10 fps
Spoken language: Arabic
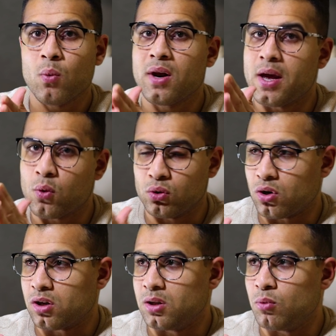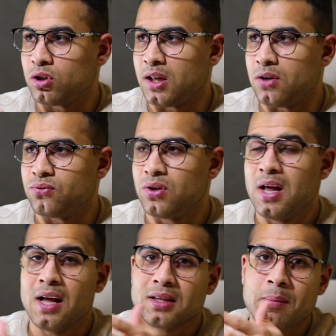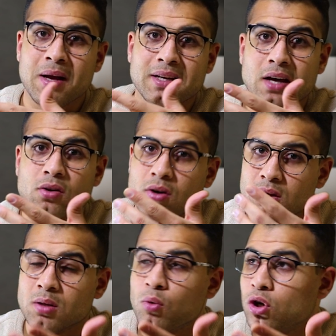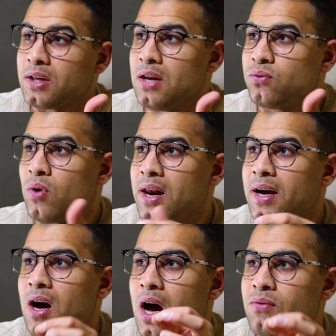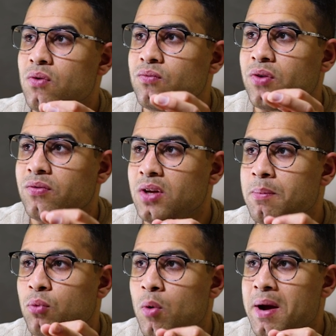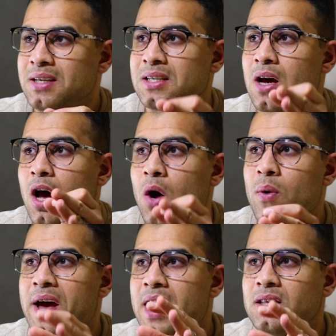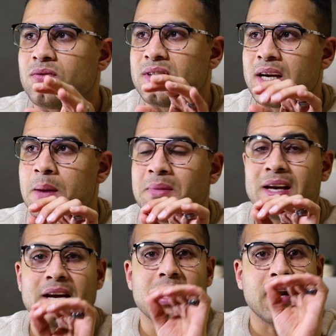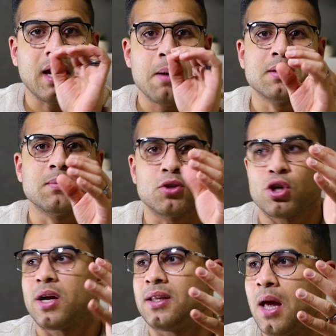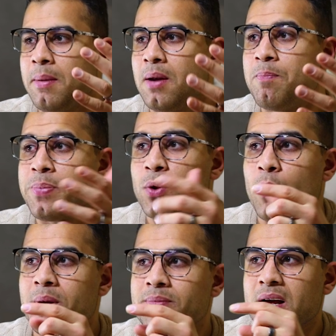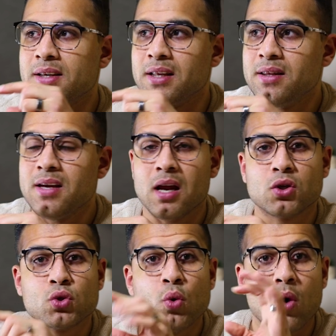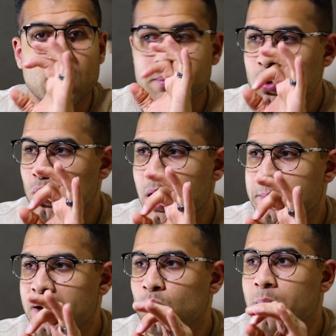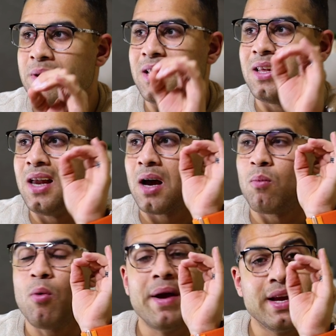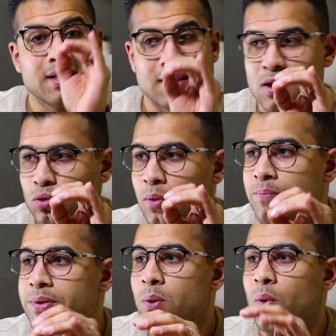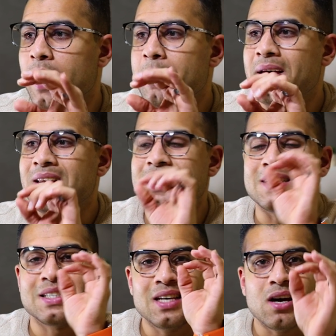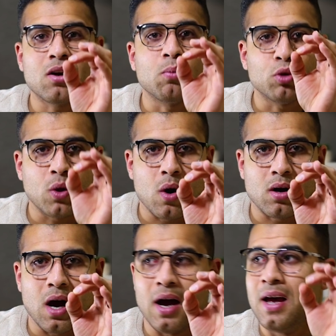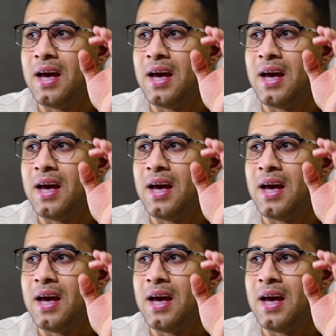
ولا يكون الرد مختلف طبعا كان الرد مختلف وقال لك ايفون 15 برو ماكس هو هاتف ذكي من الجيل الخامس من شركه ابل وبيبدا يديلك صور منه كمان وبيديلك مميزاته وكمان السعر المتوقع